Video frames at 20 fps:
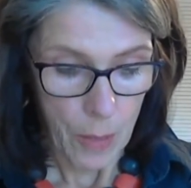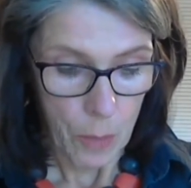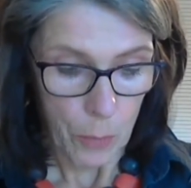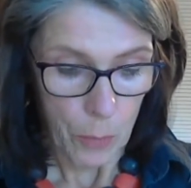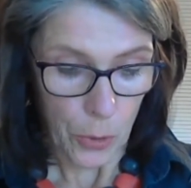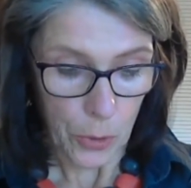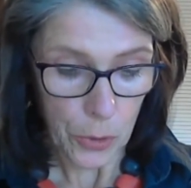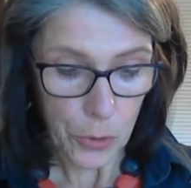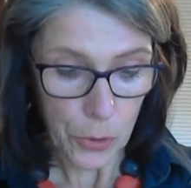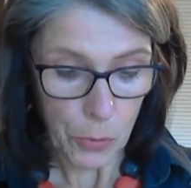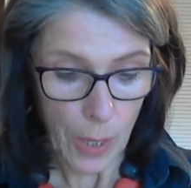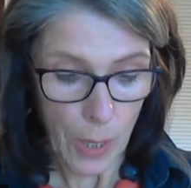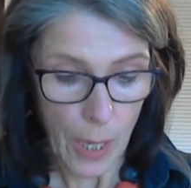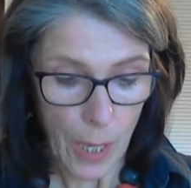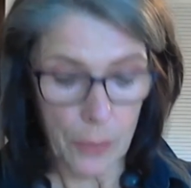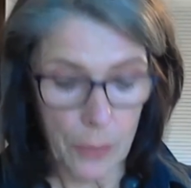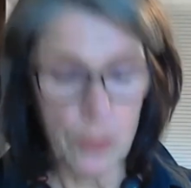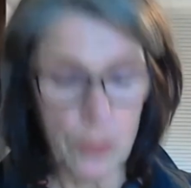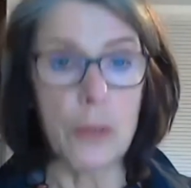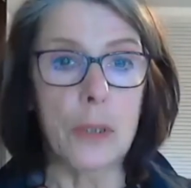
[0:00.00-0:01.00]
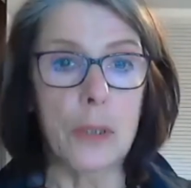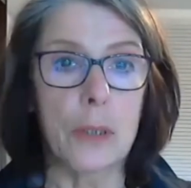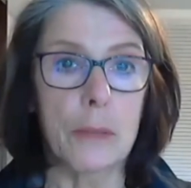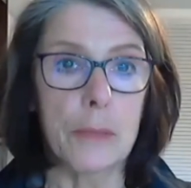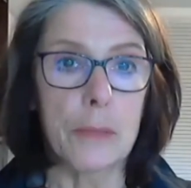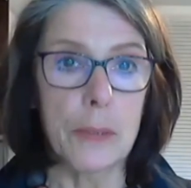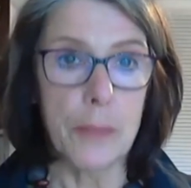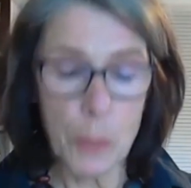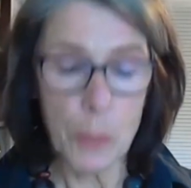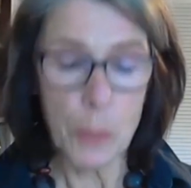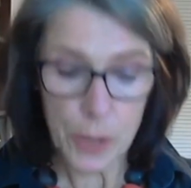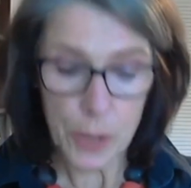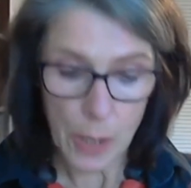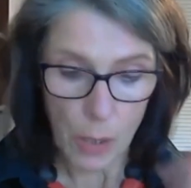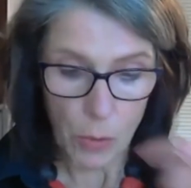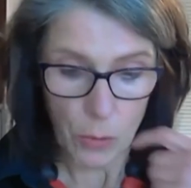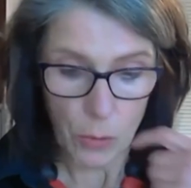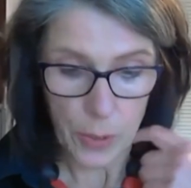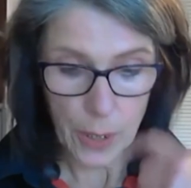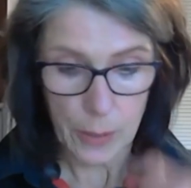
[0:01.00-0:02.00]
Por otro lado, vivimos
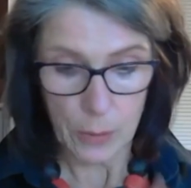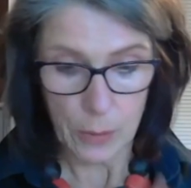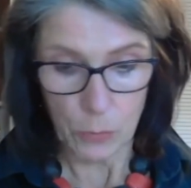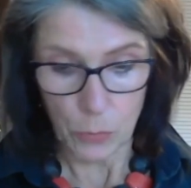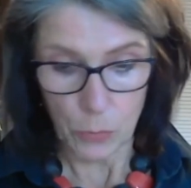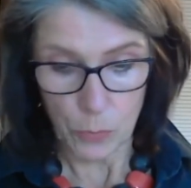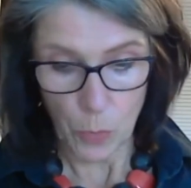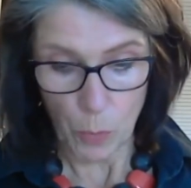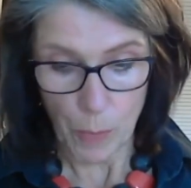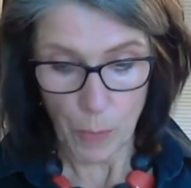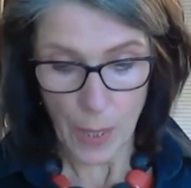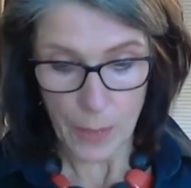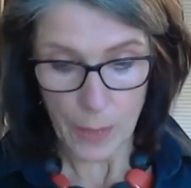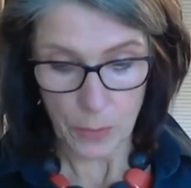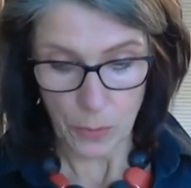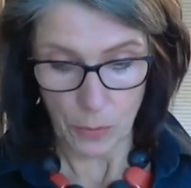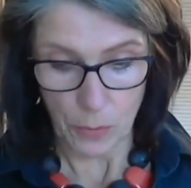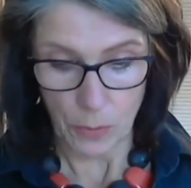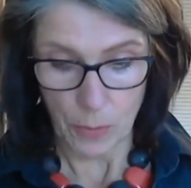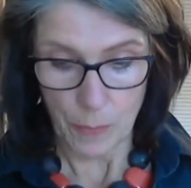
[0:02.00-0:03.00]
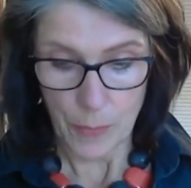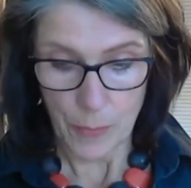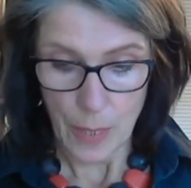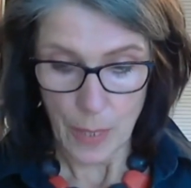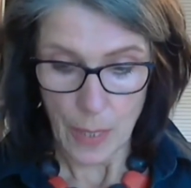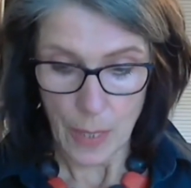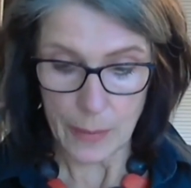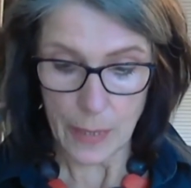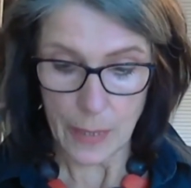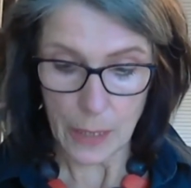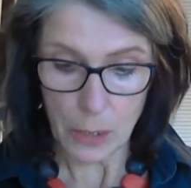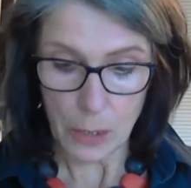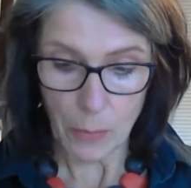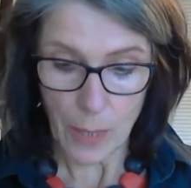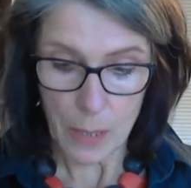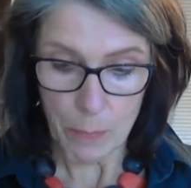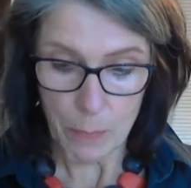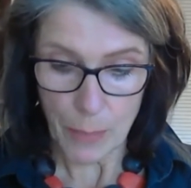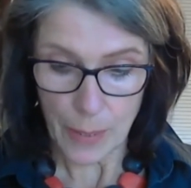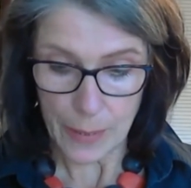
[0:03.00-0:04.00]
ahora en un momento en el
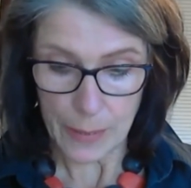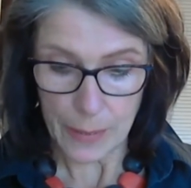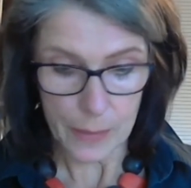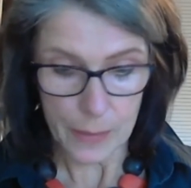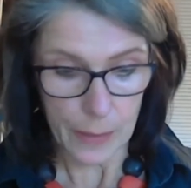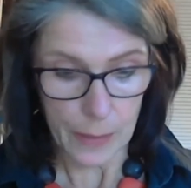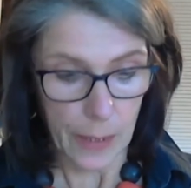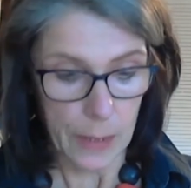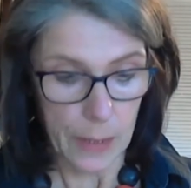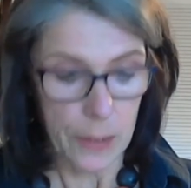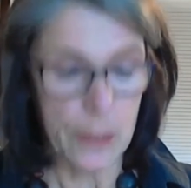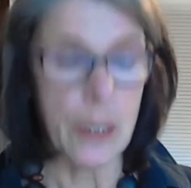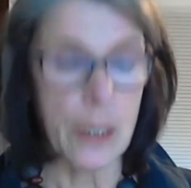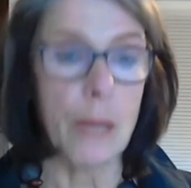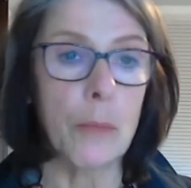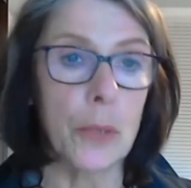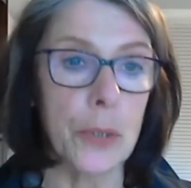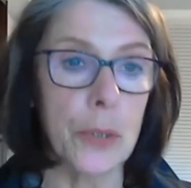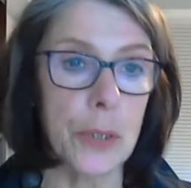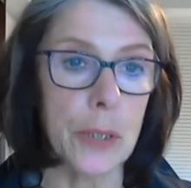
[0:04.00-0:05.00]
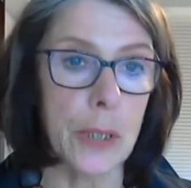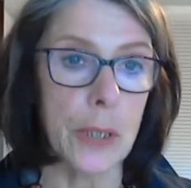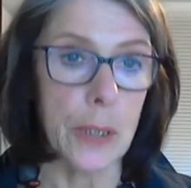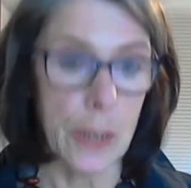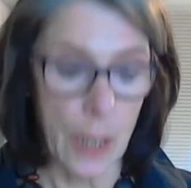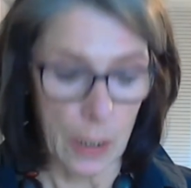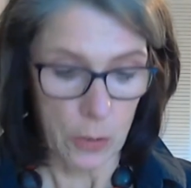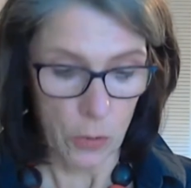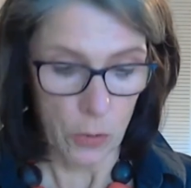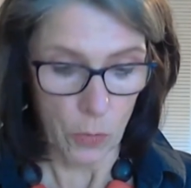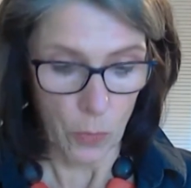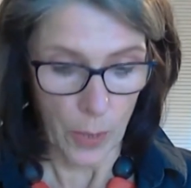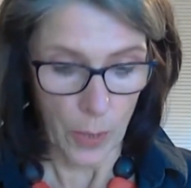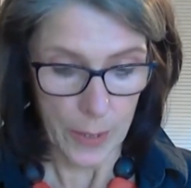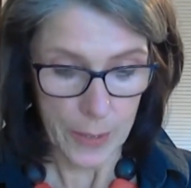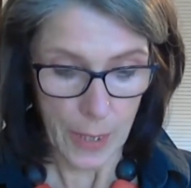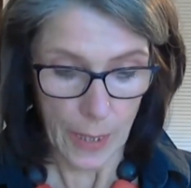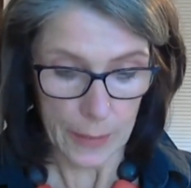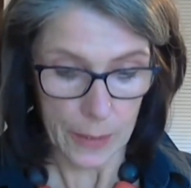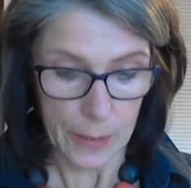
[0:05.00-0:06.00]
cual parece que estamos dando
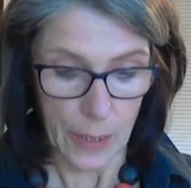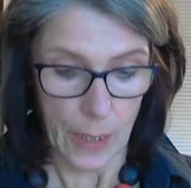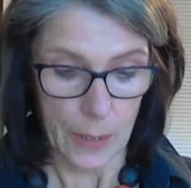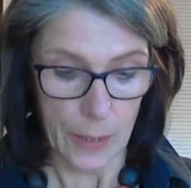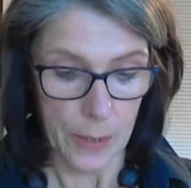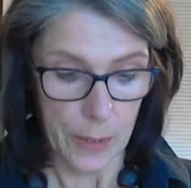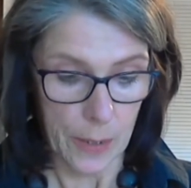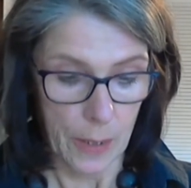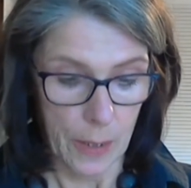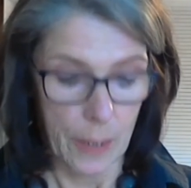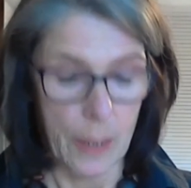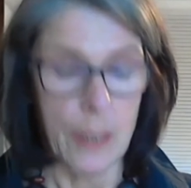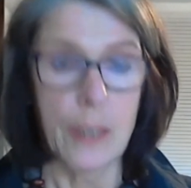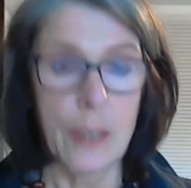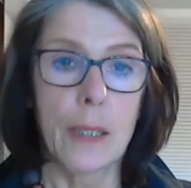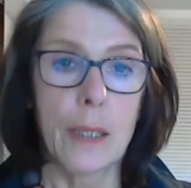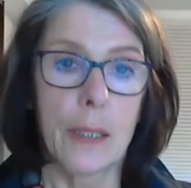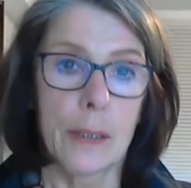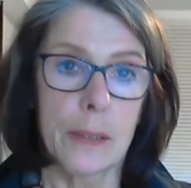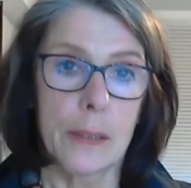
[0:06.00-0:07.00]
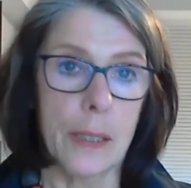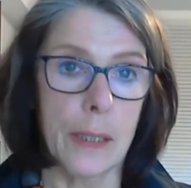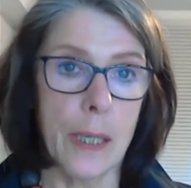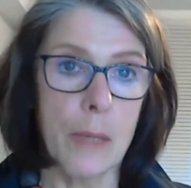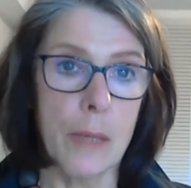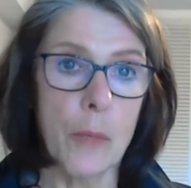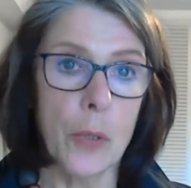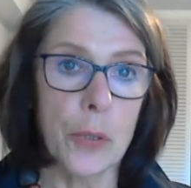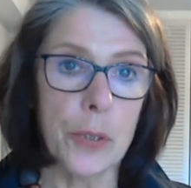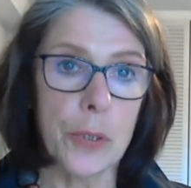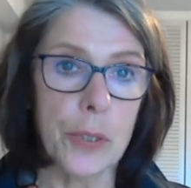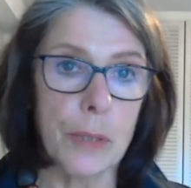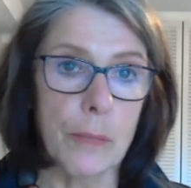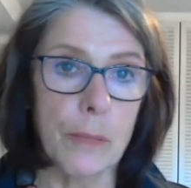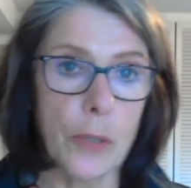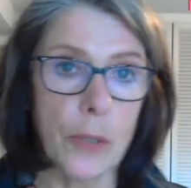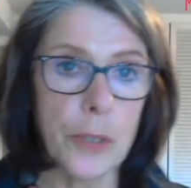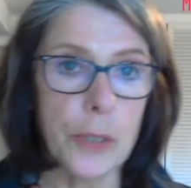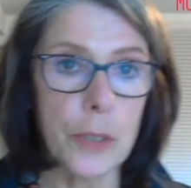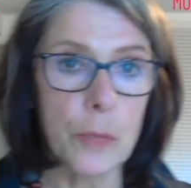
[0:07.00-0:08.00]
vuelta atrás tenemos
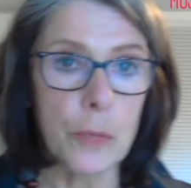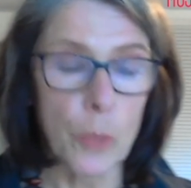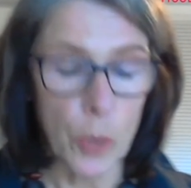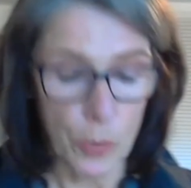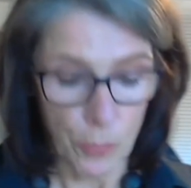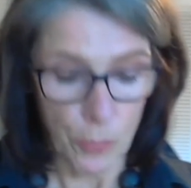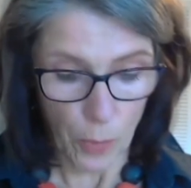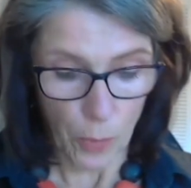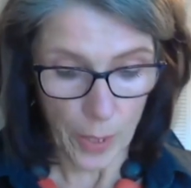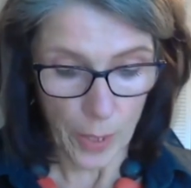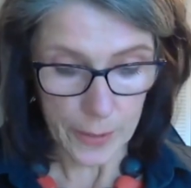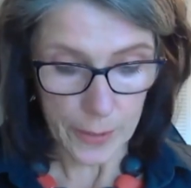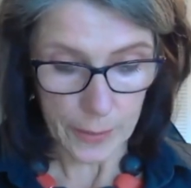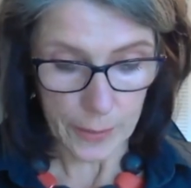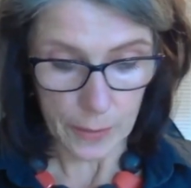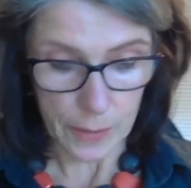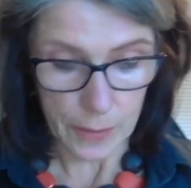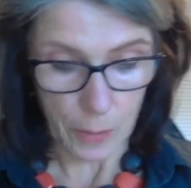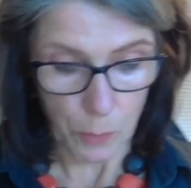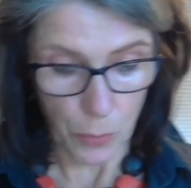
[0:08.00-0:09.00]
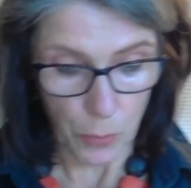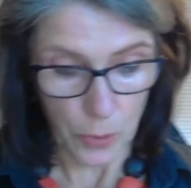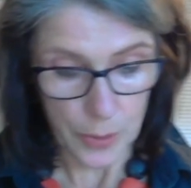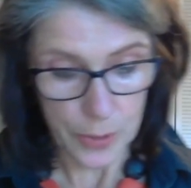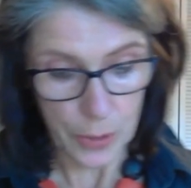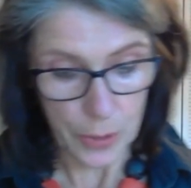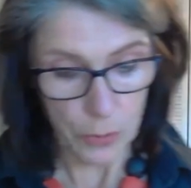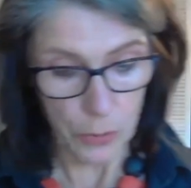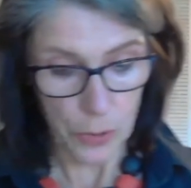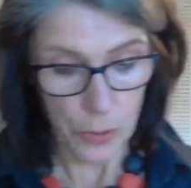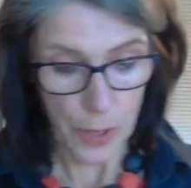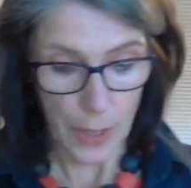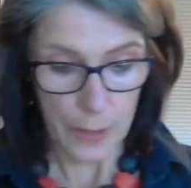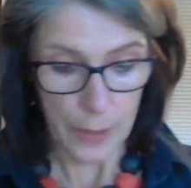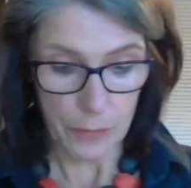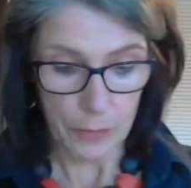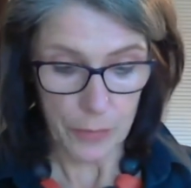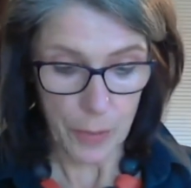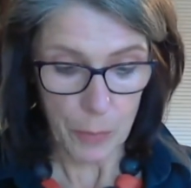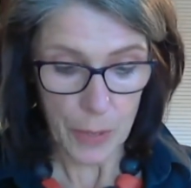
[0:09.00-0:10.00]
voces muy fuertes de políticos
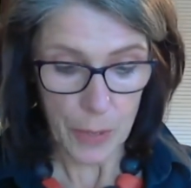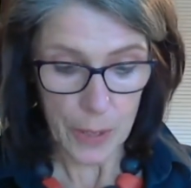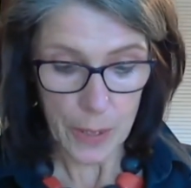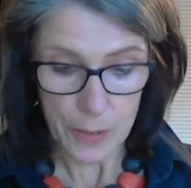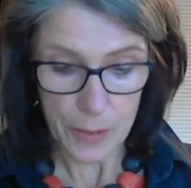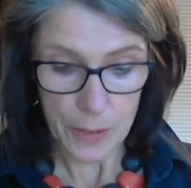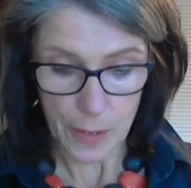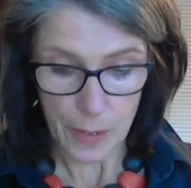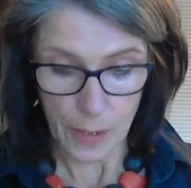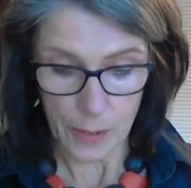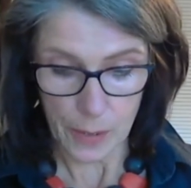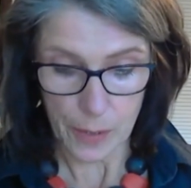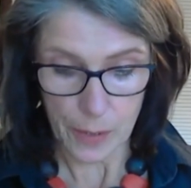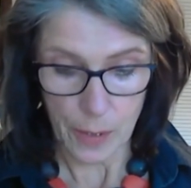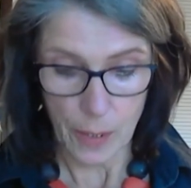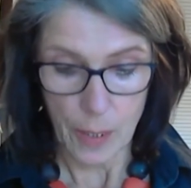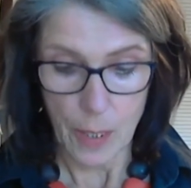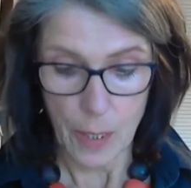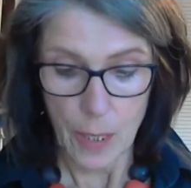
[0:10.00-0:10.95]
antifeministas,